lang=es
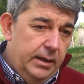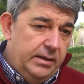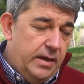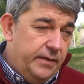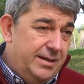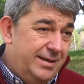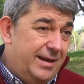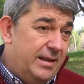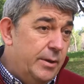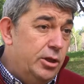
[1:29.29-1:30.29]
y se hace ese
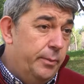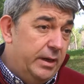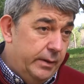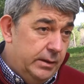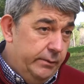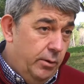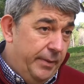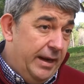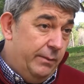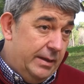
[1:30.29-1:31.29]
tratamiento preventivo
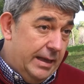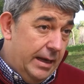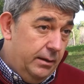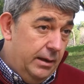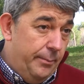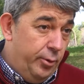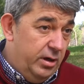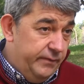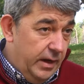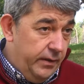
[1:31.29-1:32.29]
para evitar la
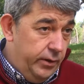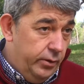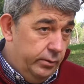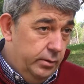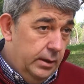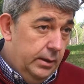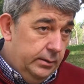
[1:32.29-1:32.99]
proliferación